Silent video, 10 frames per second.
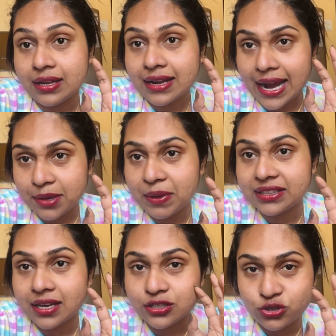কারি
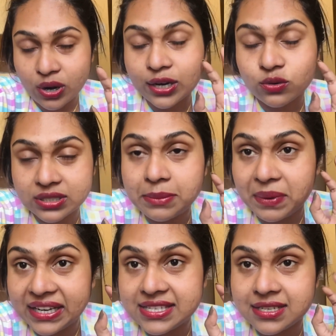পাতা জোগাড় করতে
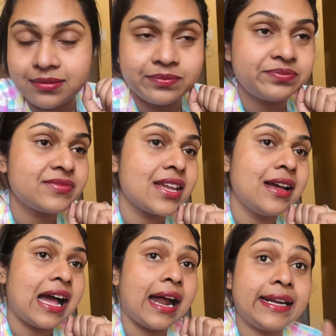পেরেছি
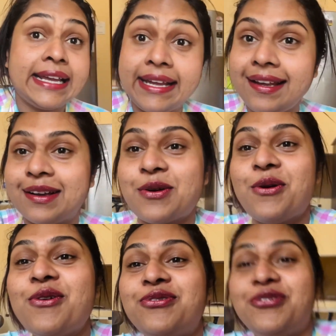আর হিং ও